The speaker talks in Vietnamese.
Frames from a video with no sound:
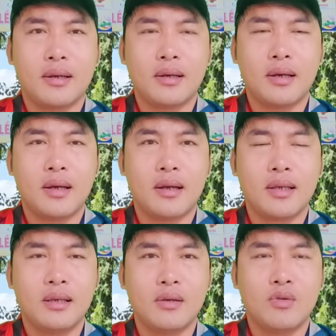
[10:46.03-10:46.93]
à,
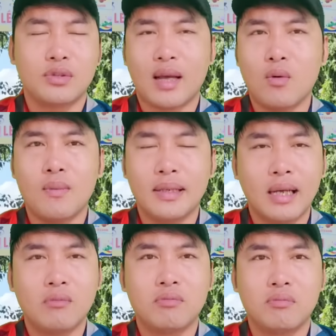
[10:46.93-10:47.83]
đi vô sâu bên
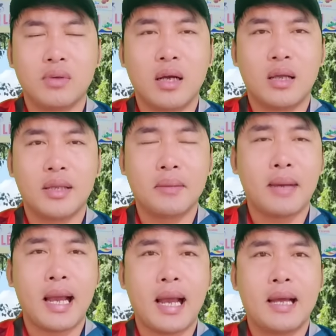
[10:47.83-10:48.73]
trong à,
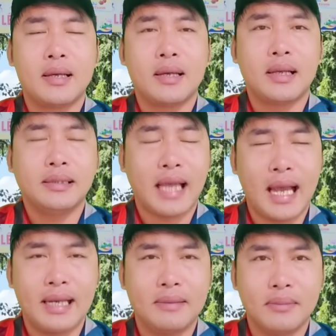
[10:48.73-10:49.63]
nhưng mà hiện
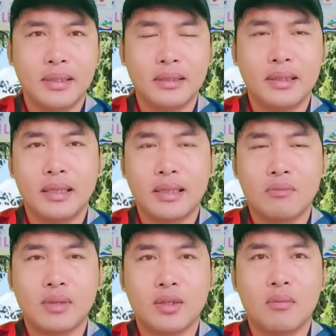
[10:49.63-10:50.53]
tại bên
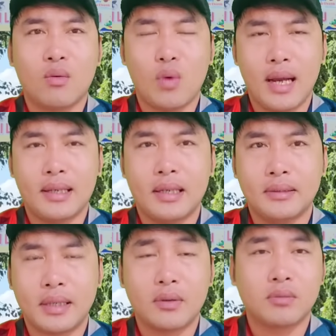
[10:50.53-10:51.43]
trong thì tôi bật quan đó
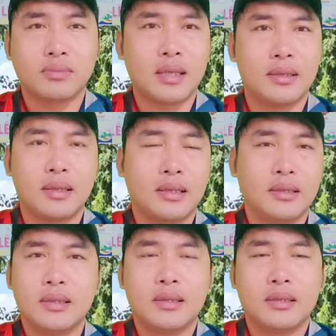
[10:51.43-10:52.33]
theo thông tin thì
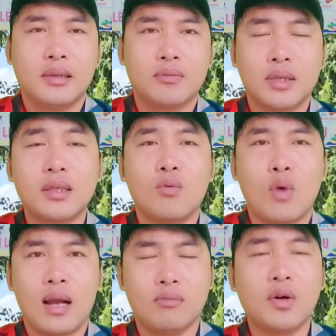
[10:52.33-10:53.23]
ông thích
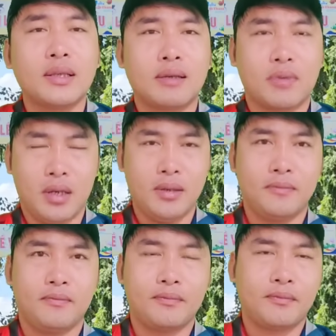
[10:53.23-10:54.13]
trong qua không có ở trong đó
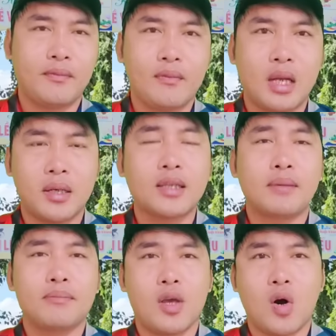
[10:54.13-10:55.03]
ừ, mình đã
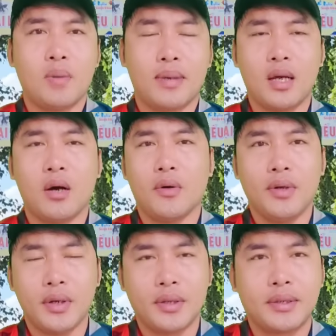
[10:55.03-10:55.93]
thăm dò mình đã
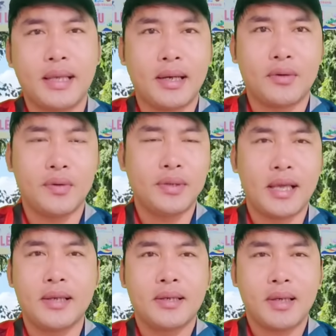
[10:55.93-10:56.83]
hỏi rồi nha cô chú anh
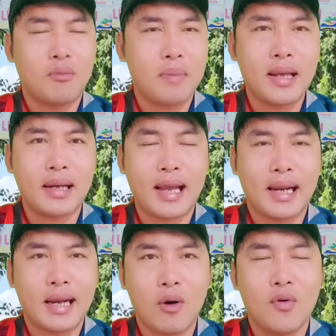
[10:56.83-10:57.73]
chị không biết là đang ở đâu